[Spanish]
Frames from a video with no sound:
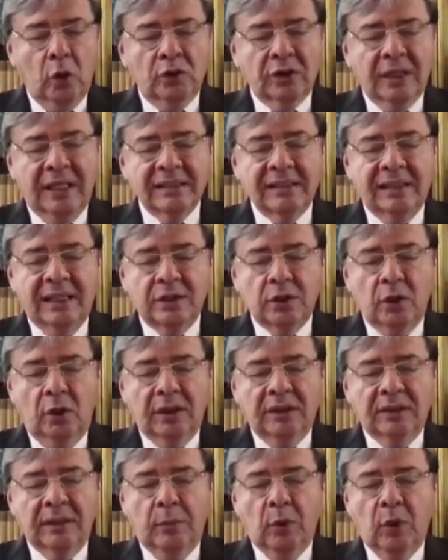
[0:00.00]
con otras
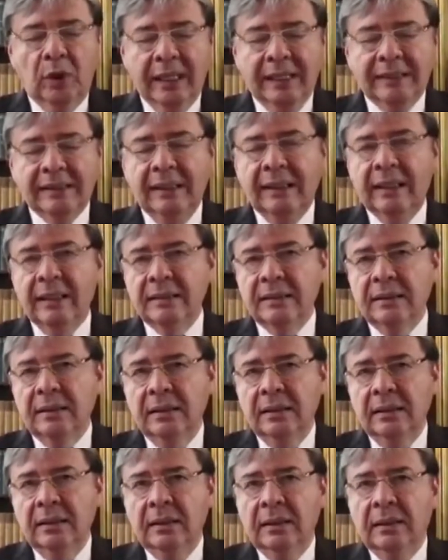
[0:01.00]
naciones
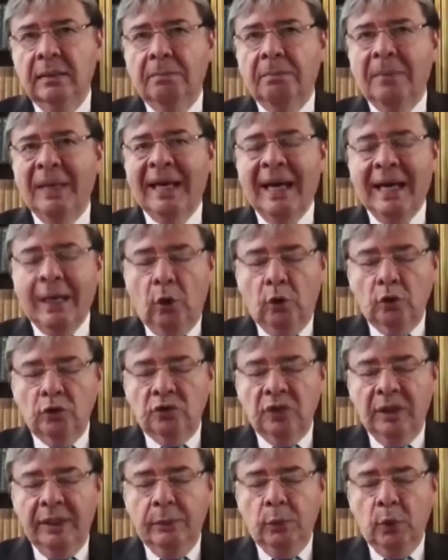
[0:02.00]
democráticas, para
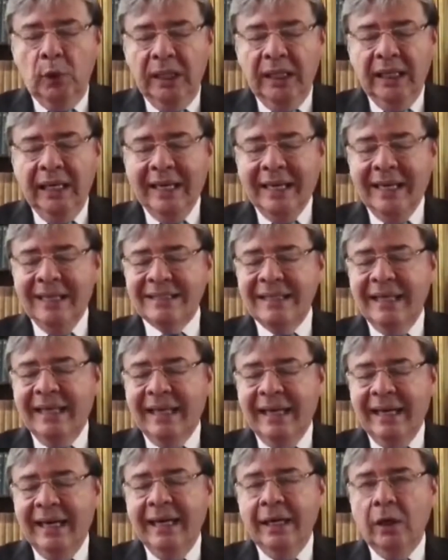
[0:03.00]
contribuir a que
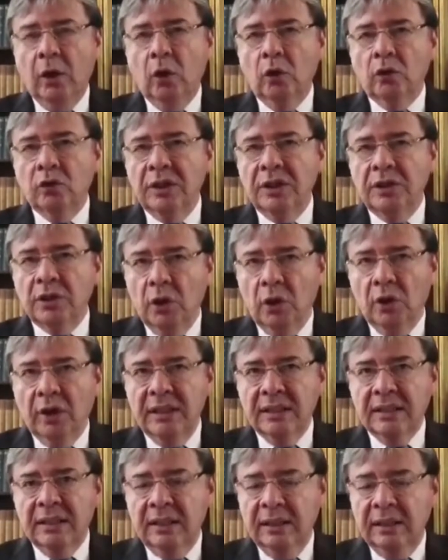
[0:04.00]
se creen
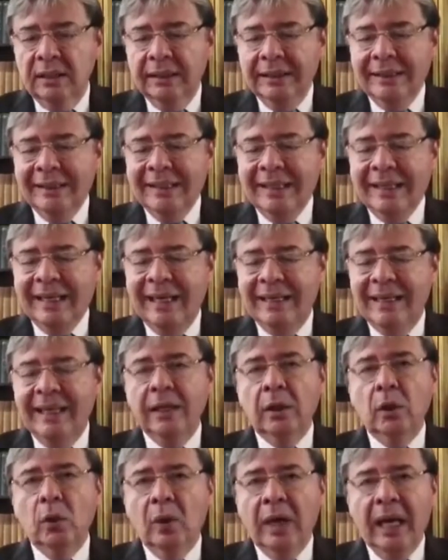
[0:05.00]
condiciones que
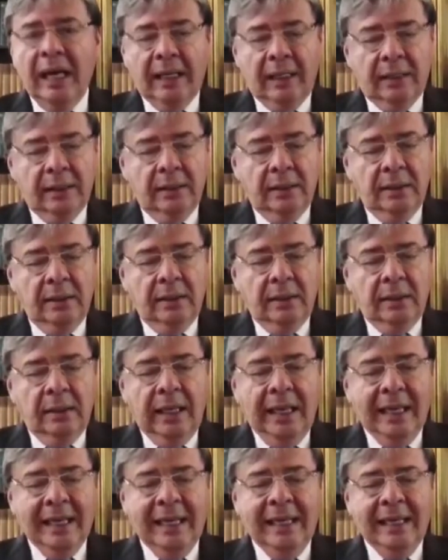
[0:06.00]
den lugar
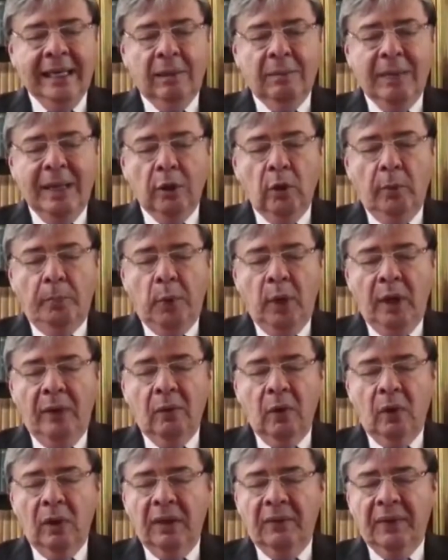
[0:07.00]
a que el hermano
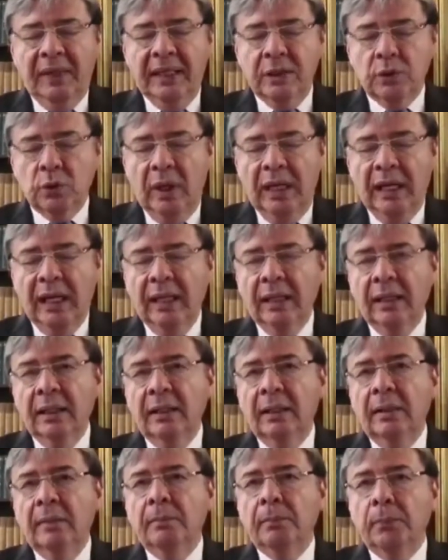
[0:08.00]
pueblo de
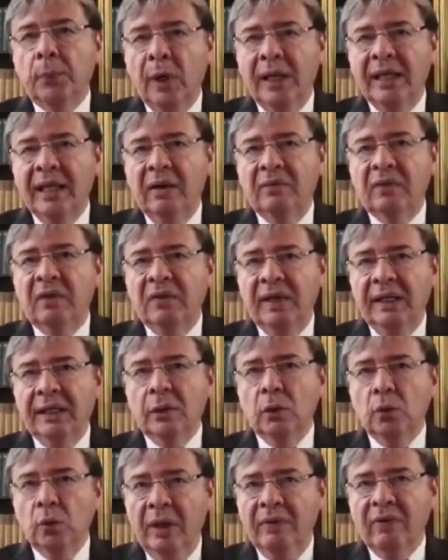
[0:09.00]
Venezuela pueda
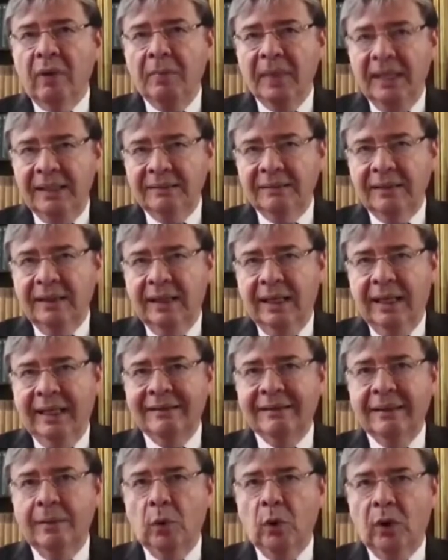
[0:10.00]
vivir
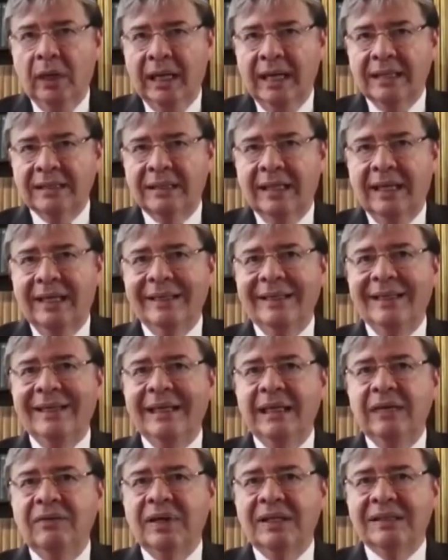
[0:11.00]
nuevamente en democracia
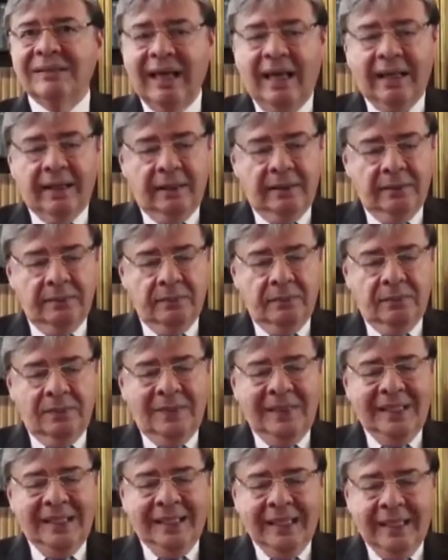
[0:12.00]
y libertad.
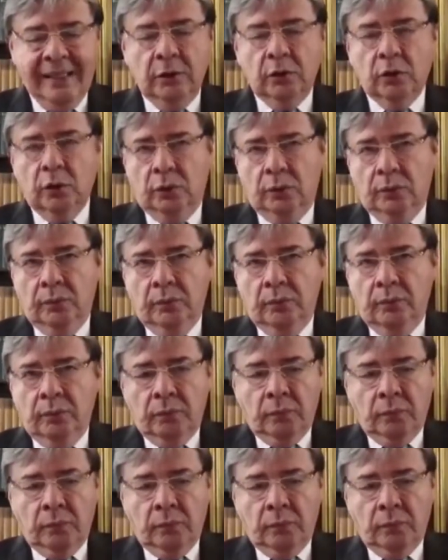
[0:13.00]
Quinto,